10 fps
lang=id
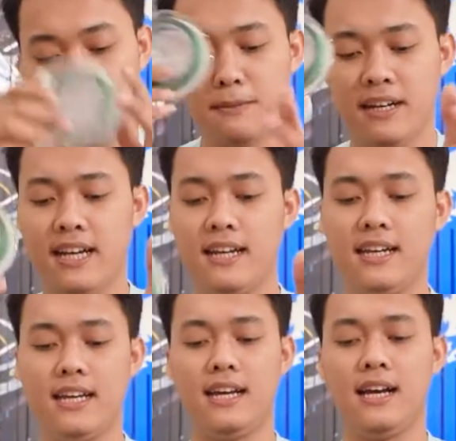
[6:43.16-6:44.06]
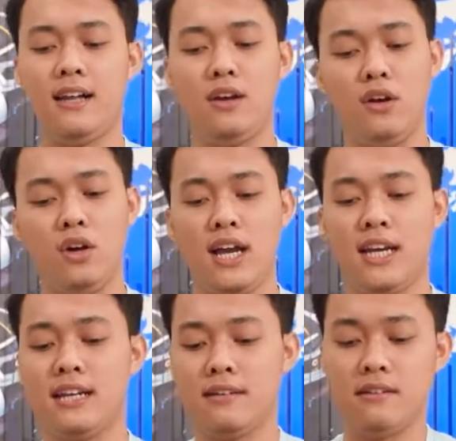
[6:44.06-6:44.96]
sebenarnya ini kalau
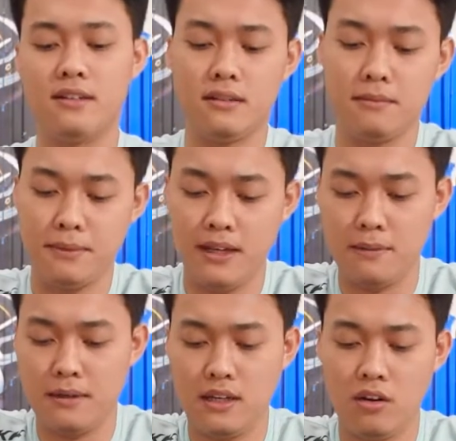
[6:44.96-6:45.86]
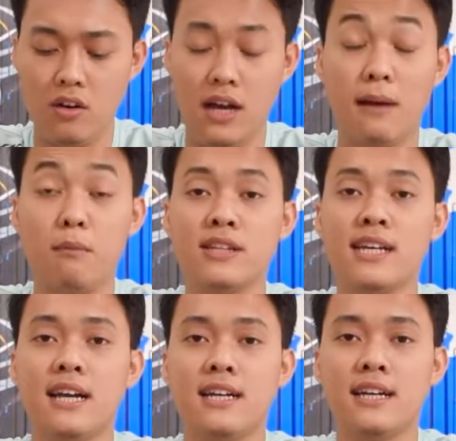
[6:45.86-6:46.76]
kalian apa kok nggak
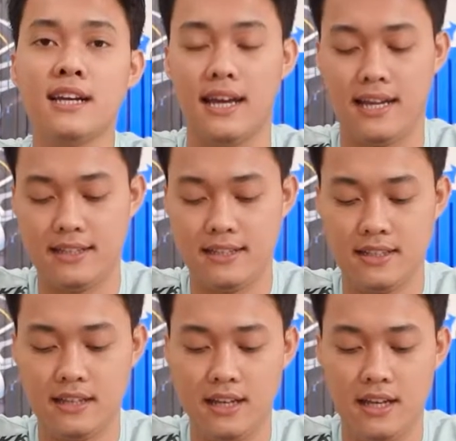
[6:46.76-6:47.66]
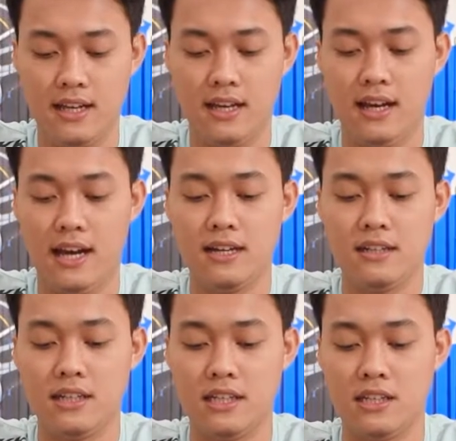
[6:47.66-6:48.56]
multicolor ya
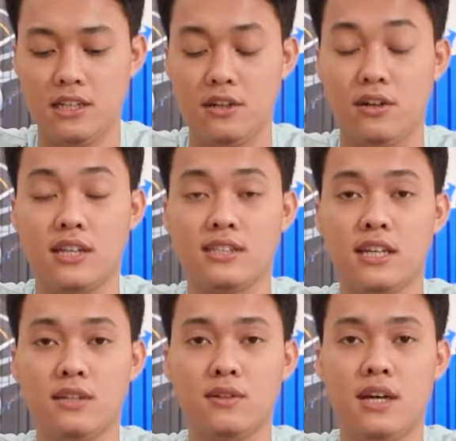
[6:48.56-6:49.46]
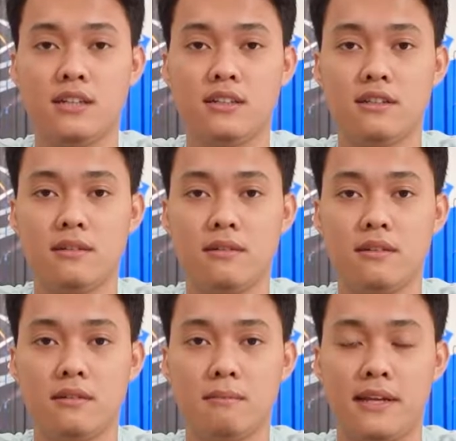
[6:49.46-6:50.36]
kan di Indonesia itu kan
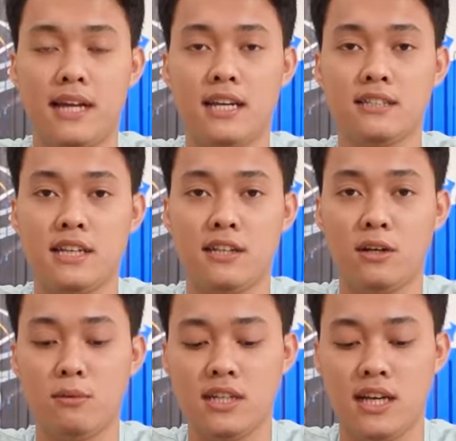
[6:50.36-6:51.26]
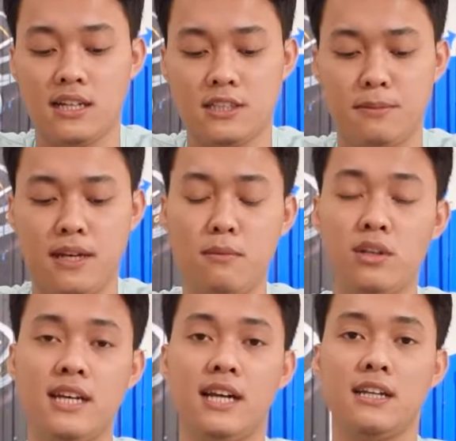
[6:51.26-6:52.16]
banyak kan carinya orang multicolor sebenarnya
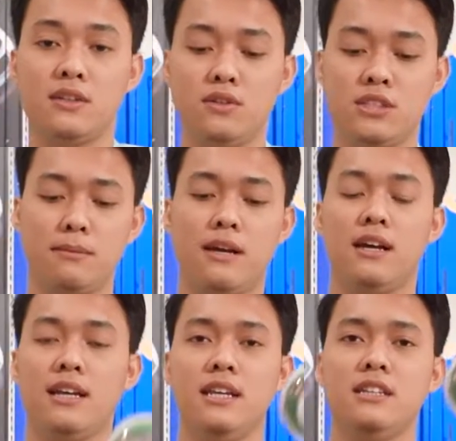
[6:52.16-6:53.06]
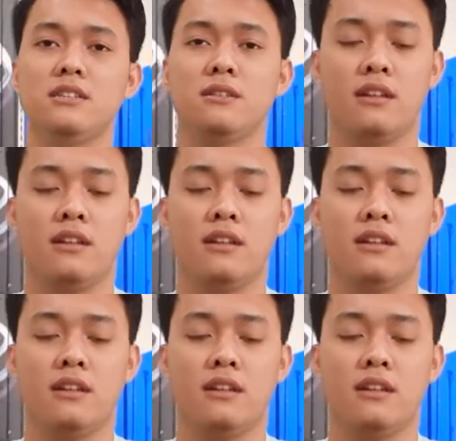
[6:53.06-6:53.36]
multicolor itu sama ini